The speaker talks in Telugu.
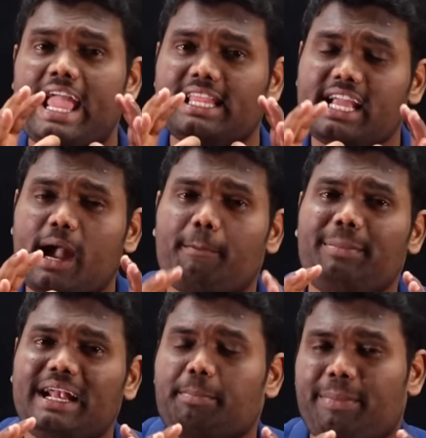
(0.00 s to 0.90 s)
ఇది
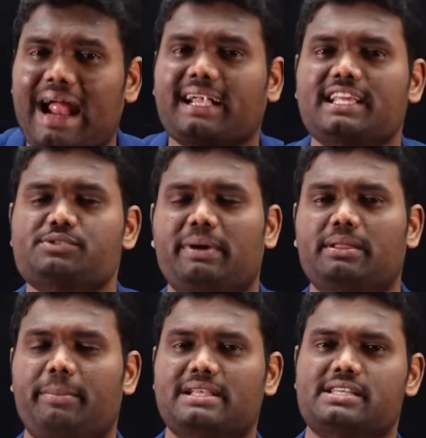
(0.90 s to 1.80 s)
కంప్లీట్ ప్రాక్టీస్ మీద
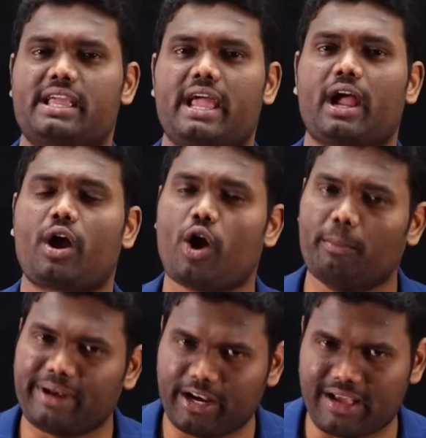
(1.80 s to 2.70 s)
బేస్ అయ్యే
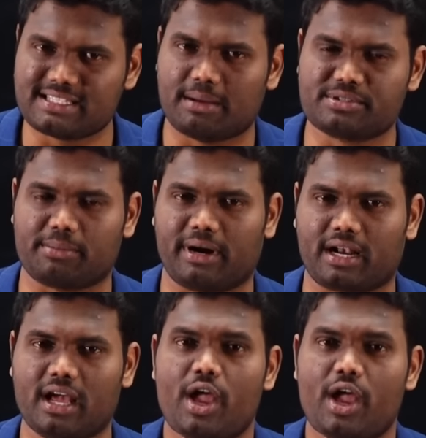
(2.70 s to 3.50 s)
కాంపిటేటివ్ ఎగ్జామ్స్ అనమాట